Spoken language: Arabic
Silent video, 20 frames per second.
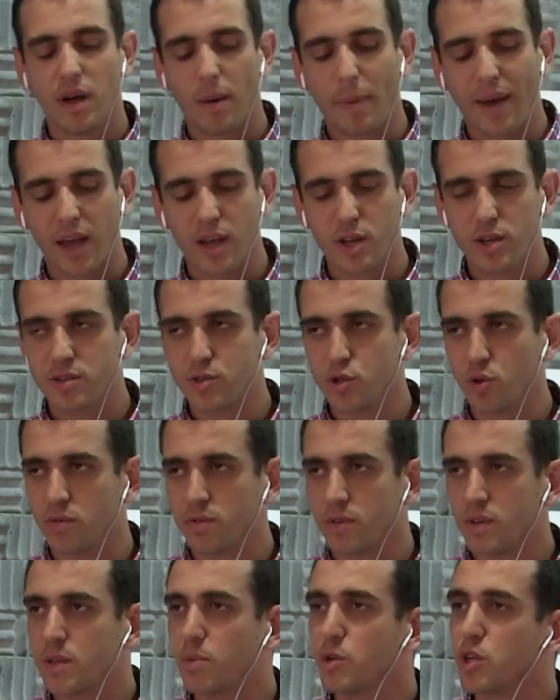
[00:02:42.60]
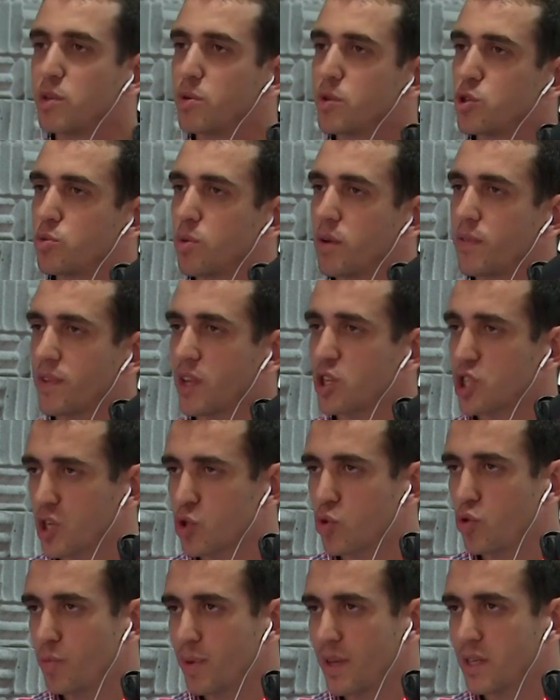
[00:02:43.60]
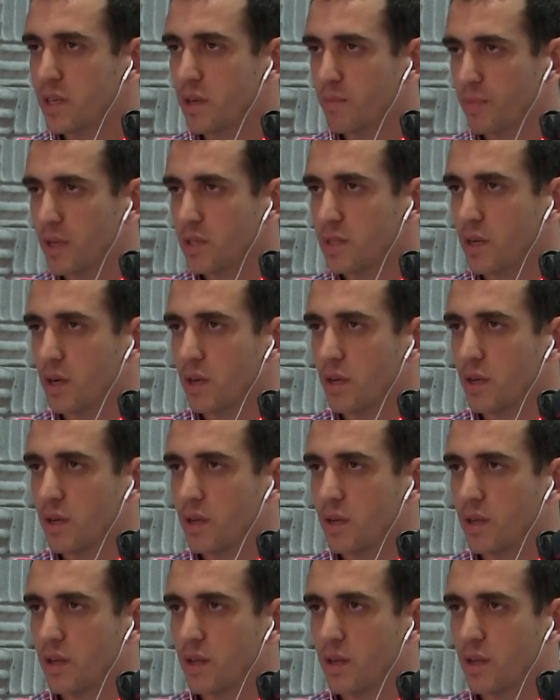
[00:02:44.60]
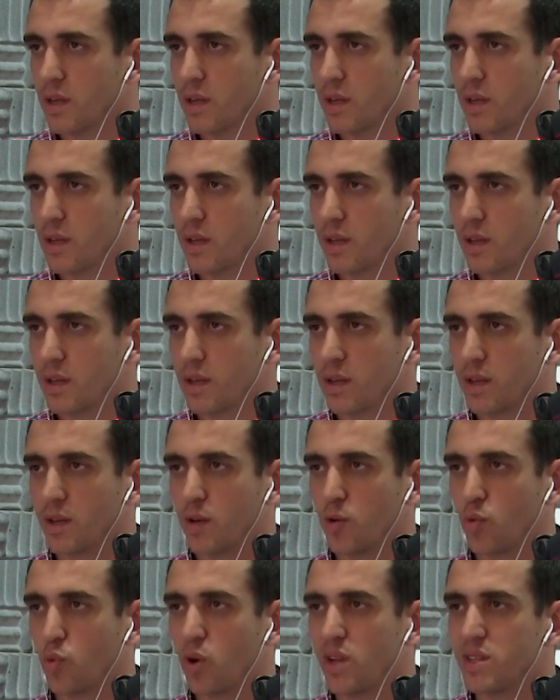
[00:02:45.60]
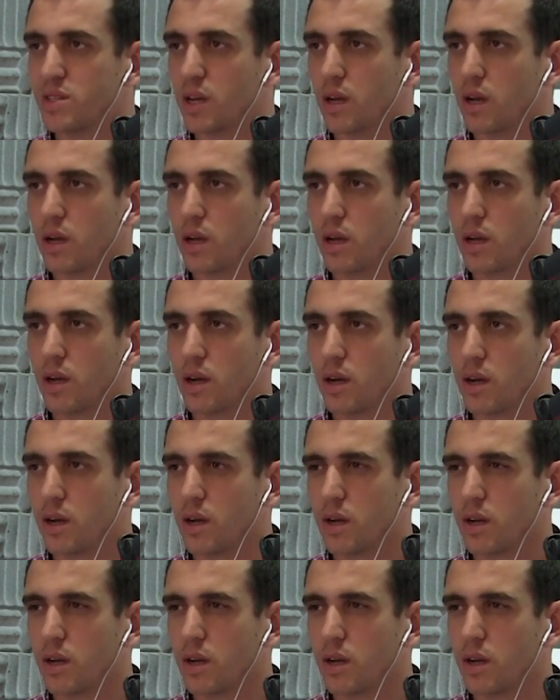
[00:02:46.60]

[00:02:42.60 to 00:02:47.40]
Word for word: على حسب شوف انتوما في طنجه كتقولوا بياسه بياسه ولا في الهضره